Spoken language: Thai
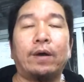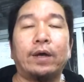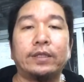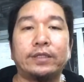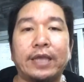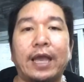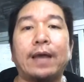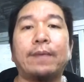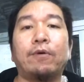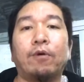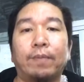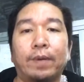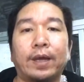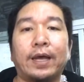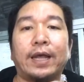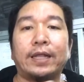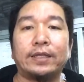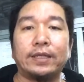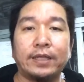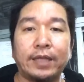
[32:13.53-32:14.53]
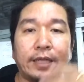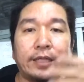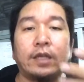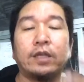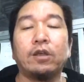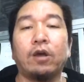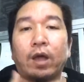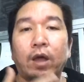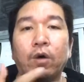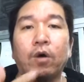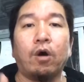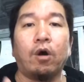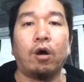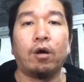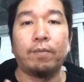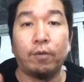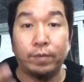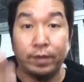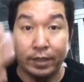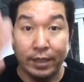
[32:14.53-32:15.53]
แจ้งผมแล้วกันจะได้ทยอยเอาออก ผ
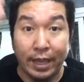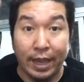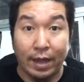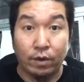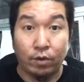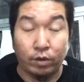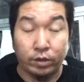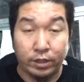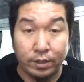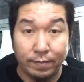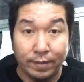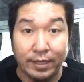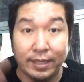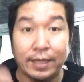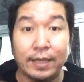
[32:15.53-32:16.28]
มจะได้เอารถที่มัน